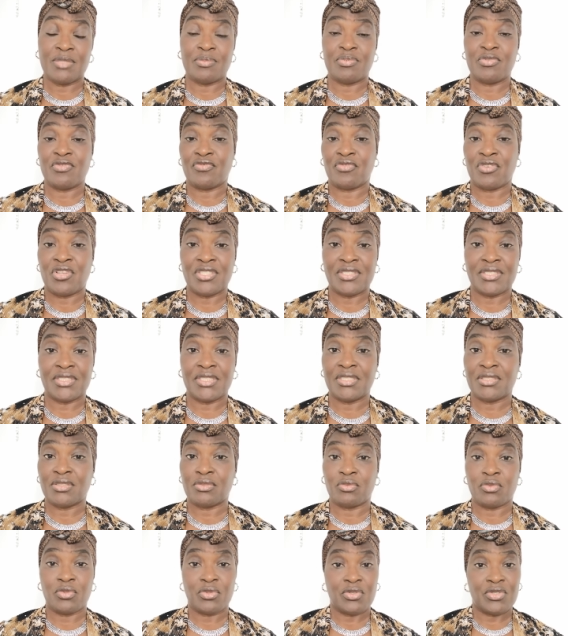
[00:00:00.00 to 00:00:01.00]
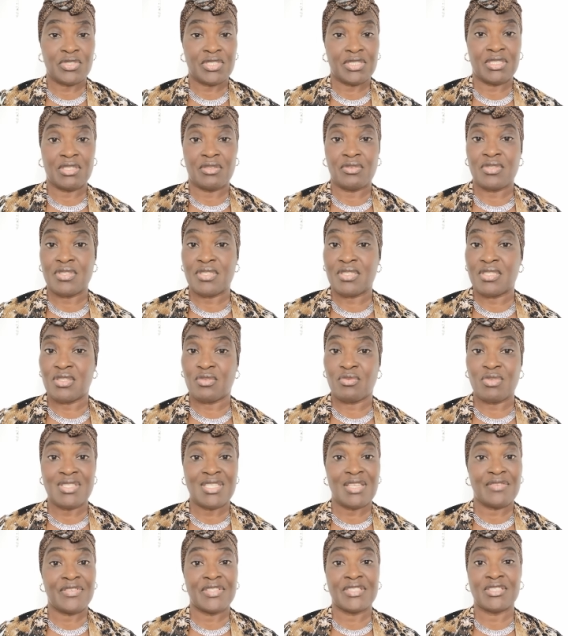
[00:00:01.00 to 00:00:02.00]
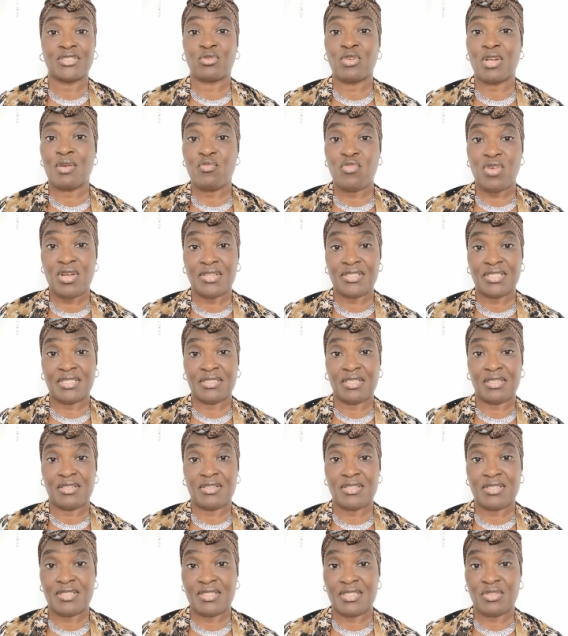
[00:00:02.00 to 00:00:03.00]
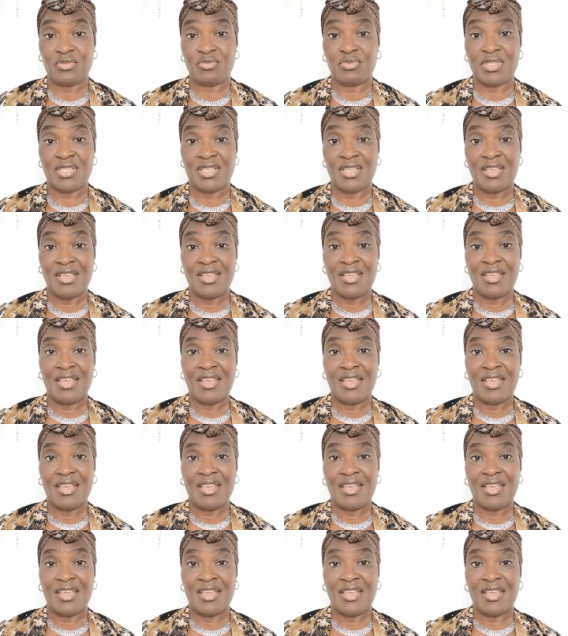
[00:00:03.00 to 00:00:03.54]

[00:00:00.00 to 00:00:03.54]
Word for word: et puis vous leur dites non que c'est dans le circuit, ça fait trois mois que c'est dans le circuit.